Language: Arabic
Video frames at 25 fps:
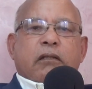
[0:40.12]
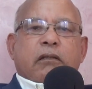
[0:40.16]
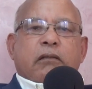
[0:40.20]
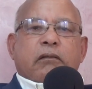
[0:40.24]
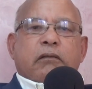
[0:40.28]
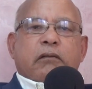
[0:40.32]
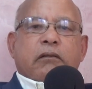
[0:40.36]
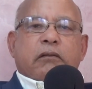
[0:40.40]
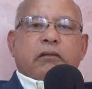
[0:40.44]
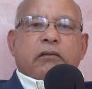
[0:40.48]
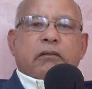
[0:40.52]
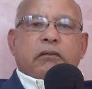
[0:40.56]

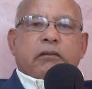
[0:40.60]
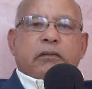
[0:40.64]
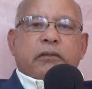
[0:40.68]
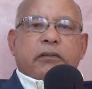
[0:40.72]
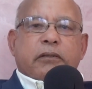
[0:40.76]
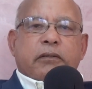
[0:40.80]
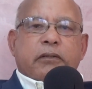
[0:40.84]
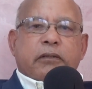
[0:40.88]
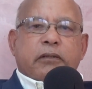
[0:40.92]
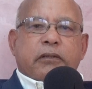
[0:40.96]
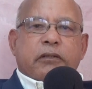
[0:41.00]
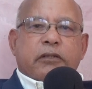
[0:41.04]
آه،
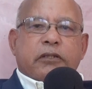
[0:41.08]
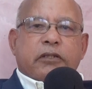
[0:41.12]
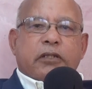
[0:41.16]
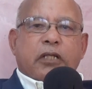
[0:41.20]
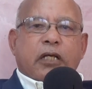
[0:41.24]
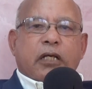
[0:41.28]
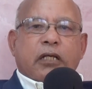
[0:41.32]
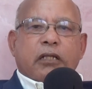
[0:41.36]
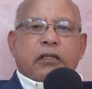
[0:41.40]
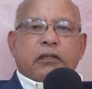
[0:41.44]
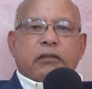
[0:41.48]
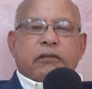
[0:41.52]

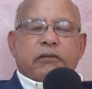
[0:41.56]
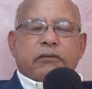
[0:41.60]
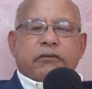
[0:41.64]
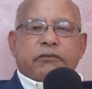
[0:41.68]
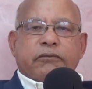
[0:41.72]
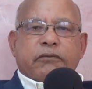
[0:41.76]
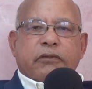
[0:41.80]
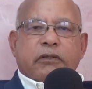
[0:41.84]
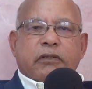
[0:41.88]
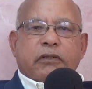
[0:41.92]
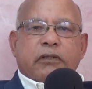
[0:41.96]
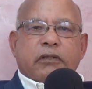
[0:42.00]
اشتغلت
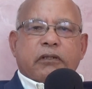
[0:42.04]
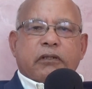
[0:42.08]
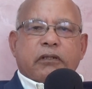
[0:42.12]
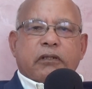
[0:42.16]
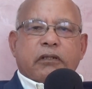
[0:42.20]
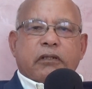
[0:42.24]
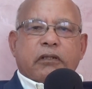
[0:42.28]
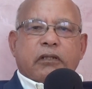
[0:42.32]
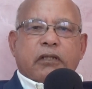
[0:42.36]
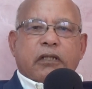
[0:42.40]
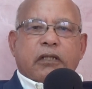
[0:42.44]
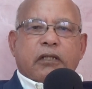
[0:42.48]
في
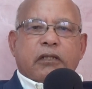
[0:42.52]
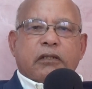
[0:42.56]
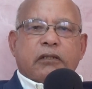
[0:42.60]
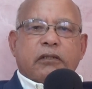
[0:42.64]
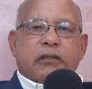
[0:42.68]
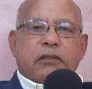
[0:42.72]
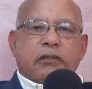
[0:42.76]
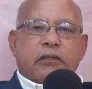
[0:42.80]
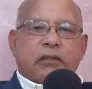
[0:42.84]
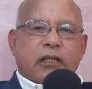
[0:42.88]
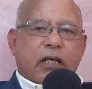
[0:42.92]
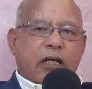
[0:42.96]

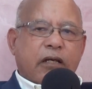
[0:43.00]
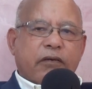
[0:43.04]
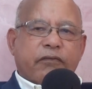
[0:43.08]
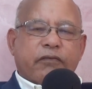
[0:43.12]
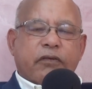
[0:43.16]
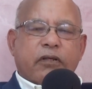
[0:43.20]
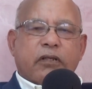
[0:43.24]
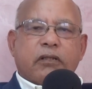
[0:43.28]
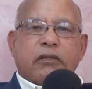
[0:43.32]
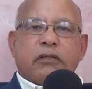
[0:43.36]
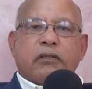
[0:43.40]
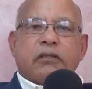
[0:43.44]

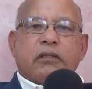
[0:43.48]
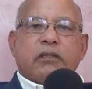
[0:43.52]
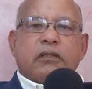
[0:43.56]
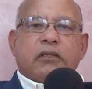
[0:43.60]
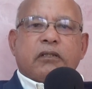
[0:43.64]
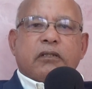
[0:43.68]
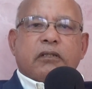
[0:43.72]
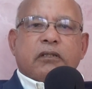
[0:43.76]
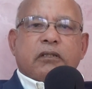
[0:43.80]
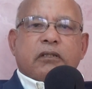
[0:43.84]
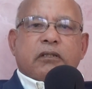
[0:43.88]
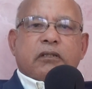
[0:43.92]
الصحافة
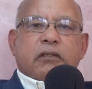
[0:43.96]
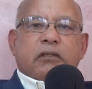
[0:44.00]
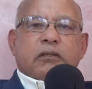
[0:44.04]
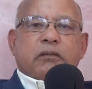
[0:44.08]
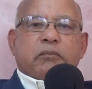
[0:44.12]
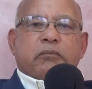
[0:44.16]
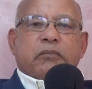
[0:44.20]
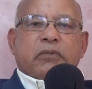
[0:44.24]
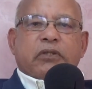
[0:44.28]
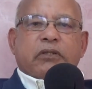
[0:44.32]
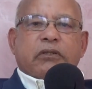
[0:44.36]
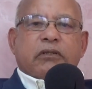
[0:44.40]

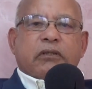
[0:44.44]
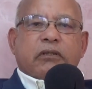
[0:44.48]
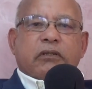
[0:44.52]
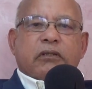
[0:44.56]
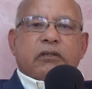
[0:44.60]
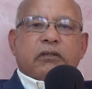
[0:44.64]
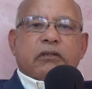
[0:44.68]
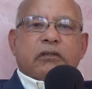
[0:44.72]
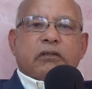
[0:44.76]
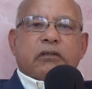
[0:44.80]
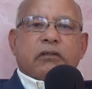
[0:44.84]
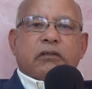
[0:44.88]
من
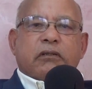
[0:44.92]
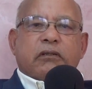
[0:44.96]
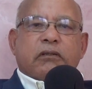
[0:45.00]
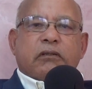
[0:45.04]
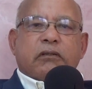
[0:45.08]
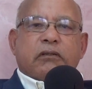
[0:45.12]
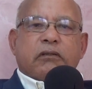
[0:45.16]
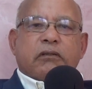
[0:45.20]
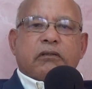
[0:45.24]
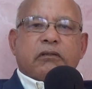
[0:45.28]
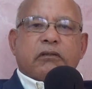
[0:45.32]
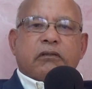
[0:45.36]
آه،
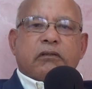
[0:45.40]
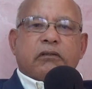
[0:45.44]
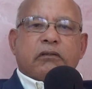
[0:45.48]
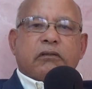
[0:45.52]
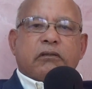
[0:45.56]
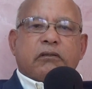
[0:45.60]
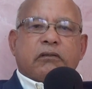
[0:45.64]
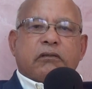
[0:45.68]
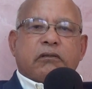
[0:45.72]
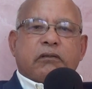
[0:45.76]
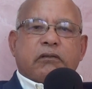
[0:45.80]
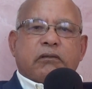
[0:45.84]

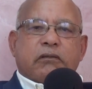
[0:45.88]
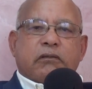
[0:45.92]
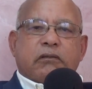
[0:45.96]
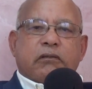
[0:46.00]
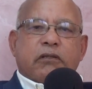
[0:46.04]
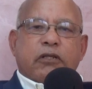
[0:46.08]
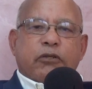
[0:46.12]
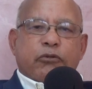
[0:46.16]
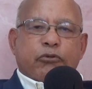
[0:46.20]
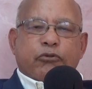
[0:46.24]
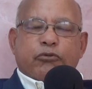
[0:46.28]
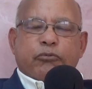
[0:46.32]

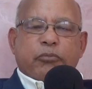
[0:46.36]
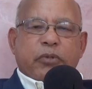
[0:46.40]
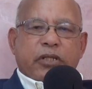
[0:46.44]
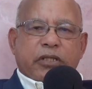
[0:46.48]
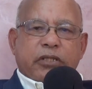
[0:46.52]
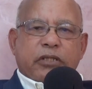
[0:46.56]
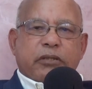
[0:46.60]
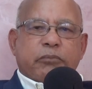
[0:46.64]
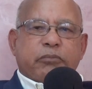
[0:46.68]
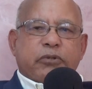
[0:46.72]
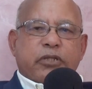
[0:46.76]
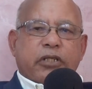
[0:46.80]
اثنين
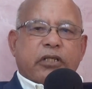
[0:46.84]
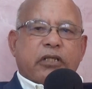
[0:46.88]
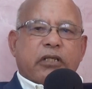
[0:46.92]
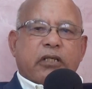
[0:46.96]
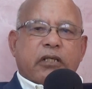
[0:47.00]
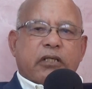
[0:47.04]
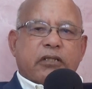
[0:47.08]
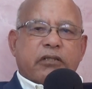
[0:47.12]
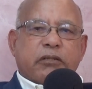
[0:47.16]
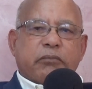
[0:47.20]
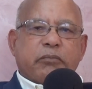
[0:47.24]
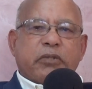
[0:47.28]
وثمانين بشكل
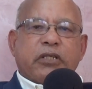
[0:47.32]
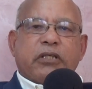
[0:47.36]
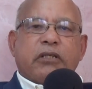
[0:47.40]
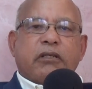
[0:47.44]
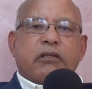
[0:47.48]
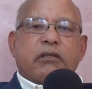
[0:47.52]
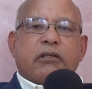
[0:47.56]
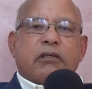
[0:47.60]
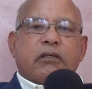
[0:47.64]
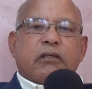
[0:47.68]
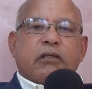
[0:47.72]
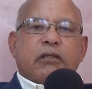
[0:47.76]
رسمي
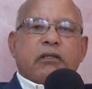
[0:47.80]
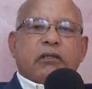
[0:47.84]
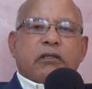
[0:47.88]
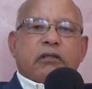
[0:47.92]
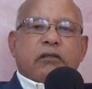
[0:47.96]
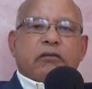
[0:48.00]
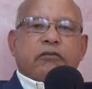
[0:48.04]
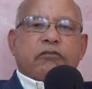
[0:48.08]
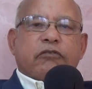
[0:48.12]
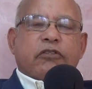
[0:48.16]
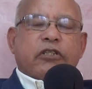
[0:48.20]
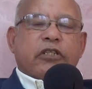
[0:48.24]

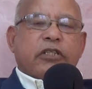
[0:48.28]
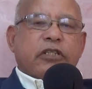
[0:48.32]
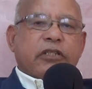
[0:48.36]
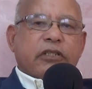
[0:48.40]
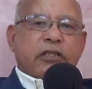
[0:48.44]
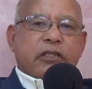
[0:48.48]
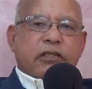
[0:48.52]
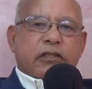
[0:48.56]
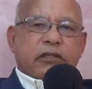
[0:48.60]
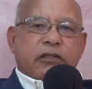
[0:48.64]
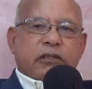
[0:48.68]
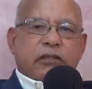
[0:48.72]
في
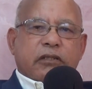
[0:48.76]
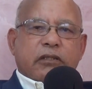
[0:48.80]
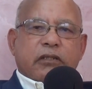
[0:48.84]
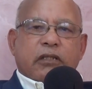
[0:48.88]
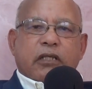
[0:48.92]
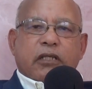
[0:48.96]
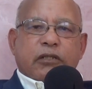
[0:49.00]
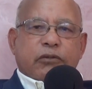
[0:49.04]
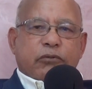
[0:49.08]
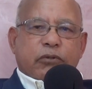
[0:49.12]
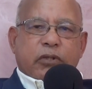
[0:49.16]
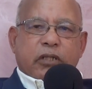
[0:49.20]
جريدة
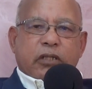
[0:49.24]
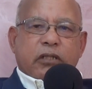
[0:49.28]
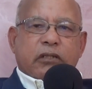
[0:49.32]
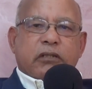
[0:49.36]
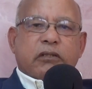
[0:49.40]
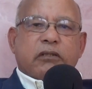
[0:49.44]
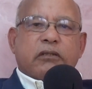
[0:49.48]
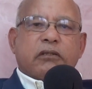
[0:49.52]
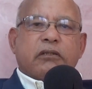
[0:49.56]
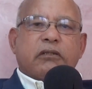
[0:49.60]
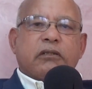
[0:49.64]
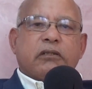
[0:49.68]
أنوال
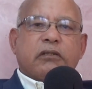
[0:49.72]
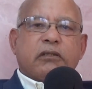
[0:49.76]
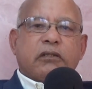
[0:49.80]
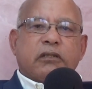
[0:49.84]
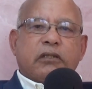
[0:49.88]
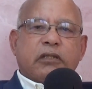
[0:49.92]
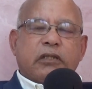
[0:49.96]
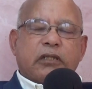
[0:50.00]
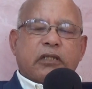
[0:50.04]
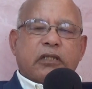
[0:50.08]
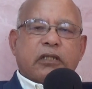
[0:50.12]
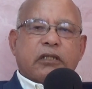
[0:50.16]

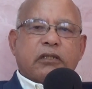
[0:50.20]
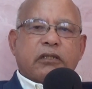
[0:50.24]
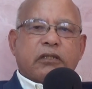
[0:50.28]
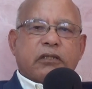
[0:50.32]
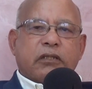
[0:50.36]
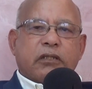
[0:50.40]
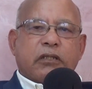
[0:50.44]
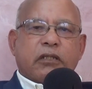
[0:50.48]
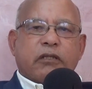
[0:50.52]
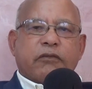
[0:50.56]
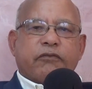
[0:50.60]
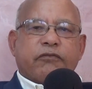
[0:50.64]
اللي كانت
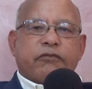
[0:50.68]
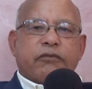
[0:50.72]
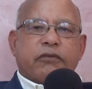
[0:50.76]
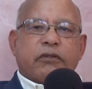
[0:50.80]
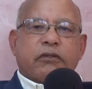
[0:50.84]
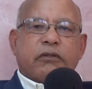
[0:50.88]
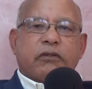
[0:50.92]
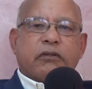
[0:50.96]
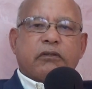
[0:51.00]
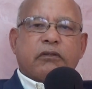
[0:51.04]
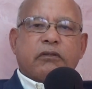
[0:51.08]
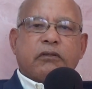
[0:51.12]
تصدر
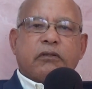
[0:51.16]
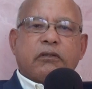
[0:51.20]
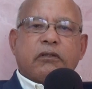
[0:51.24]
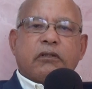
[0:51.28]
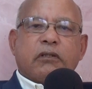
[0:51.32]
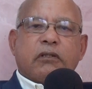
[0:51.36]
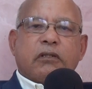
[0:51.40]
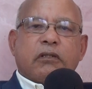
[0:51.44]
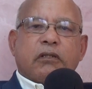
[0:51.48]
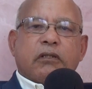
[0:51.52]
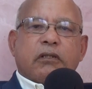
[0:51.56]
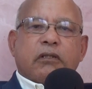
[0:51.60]
في
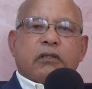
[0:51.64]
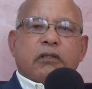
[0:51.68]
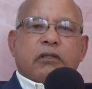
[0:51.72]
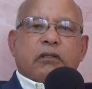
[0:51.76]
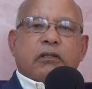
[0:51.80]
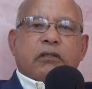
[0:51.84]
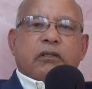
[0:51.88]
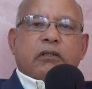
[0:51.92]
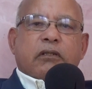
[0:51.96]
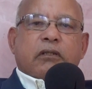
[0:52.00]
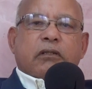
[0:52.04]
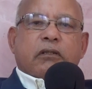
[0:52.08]

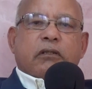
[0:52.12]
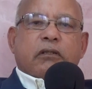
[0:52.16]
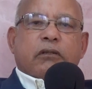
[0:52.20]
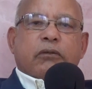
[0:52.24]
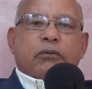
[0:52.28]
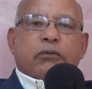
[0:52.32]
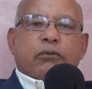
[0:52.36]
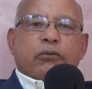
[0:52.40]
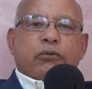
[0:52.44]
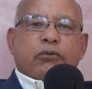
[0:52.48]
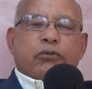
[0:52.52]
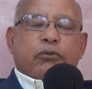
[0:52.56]

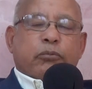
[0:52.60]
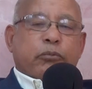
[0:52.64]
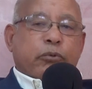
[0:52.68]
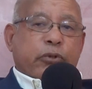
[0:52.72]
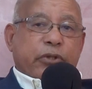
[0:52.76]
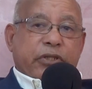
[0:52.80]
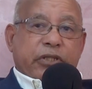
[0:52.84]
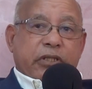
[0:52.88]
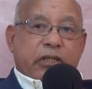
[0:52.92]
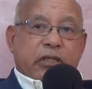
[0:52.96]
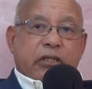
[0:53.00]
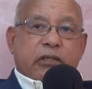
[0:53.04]
آه،
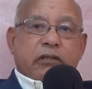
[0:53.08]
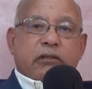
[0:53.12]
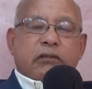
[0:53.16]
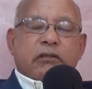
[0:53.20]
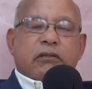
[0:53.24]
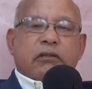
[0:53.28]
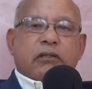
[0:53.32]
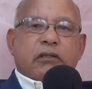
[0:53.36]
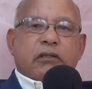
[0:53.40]
أسبوعيا